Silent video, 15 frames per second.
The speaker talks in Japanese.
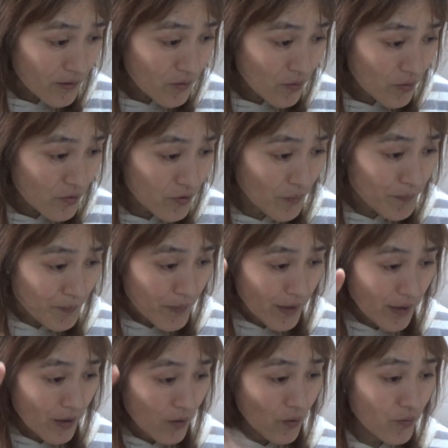と4、
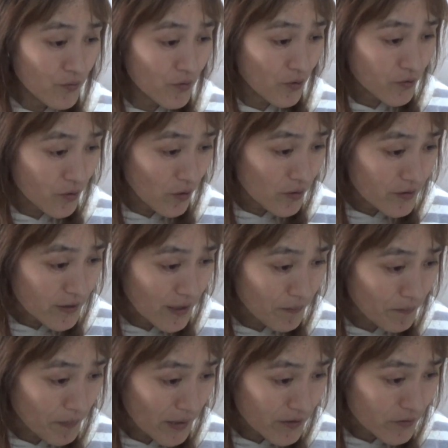えー、お風呂と
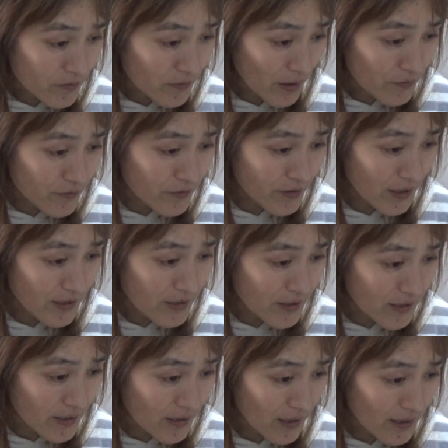洗髪は2日
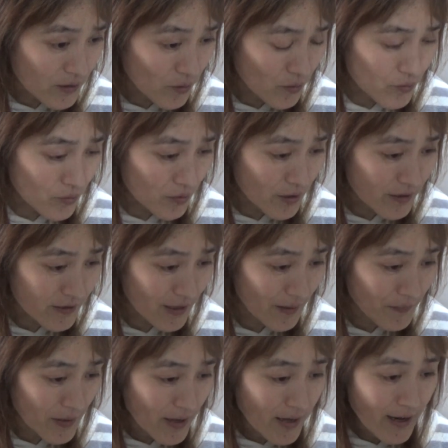に1回って本当です
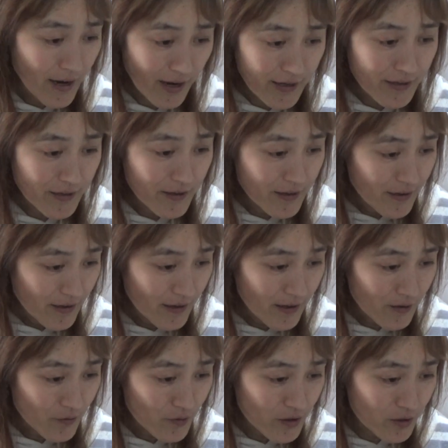かはい。
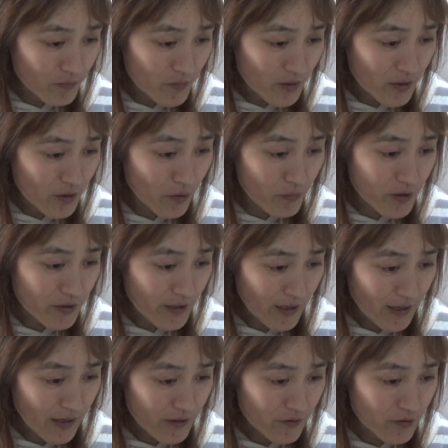えっ、ー、と、泉、井戸水だ
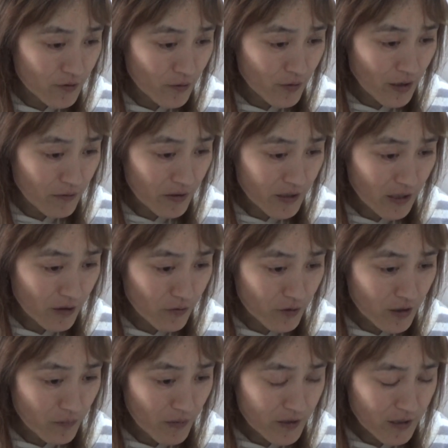から水道代はただと
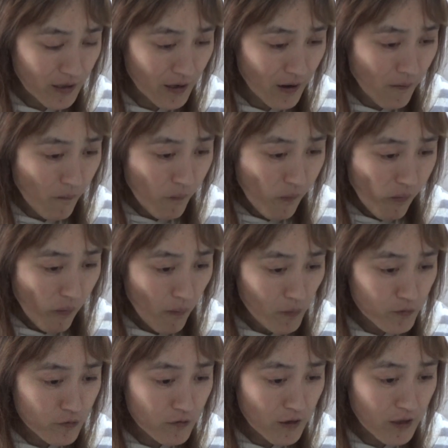言ってましたが、
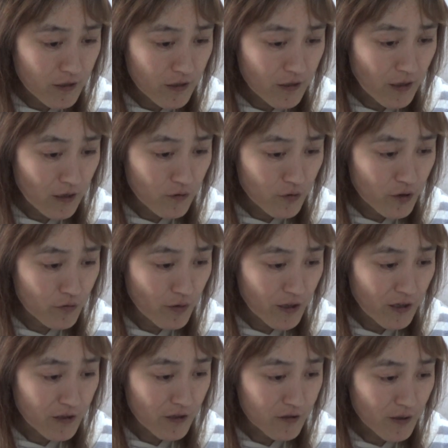2日に1回の理由は
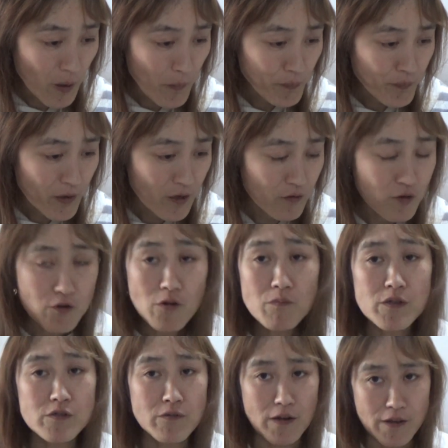何ですかえー、井戸
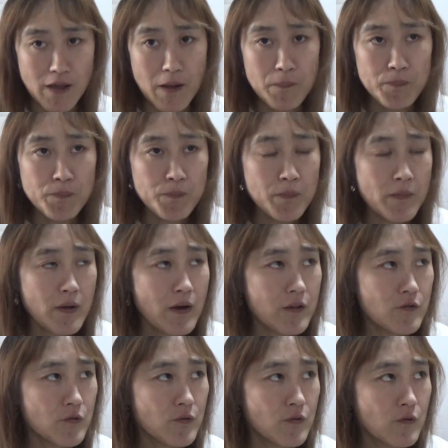水はね、あ
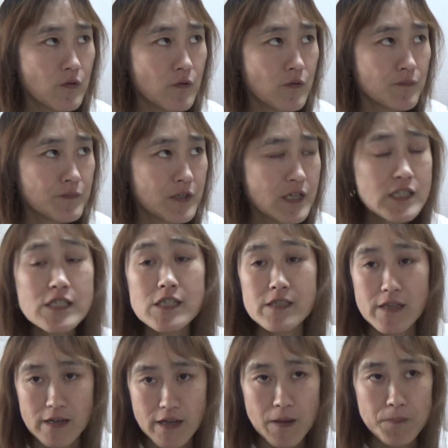のー、
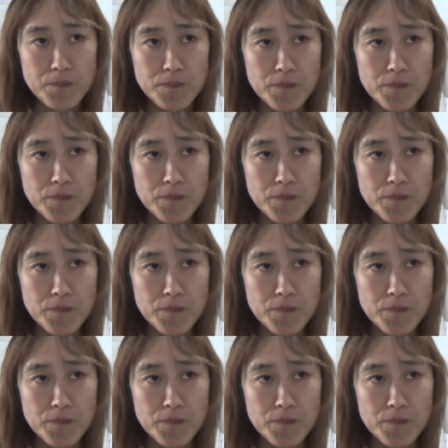キッチンだけ。